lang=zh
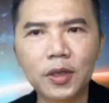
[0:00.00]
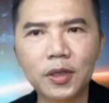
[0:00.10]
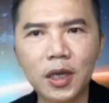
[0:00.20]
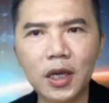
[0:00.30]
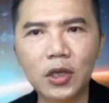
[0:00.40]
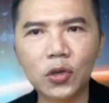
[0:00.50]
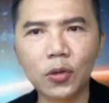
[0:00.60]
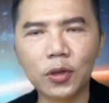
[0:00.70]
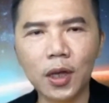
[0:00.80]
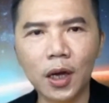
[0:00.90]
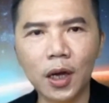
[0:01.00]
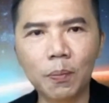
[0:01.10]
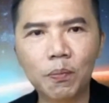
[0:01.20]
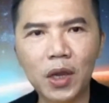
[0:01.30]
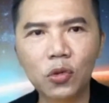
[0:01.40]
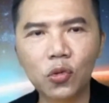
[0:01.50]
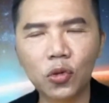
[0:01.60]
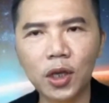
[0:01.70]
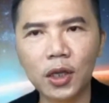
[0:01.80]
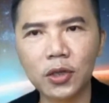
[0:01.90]
这一种呃病毒
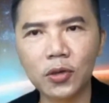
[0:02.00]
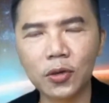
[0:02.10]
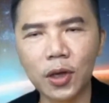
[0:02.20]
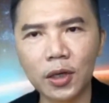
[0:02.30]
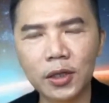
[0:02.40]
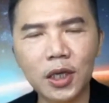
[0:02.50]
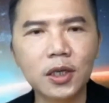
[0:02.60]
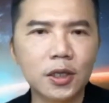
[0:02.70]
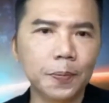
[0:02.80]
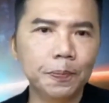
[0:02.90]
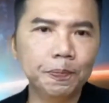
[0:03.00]
的这种呃性质。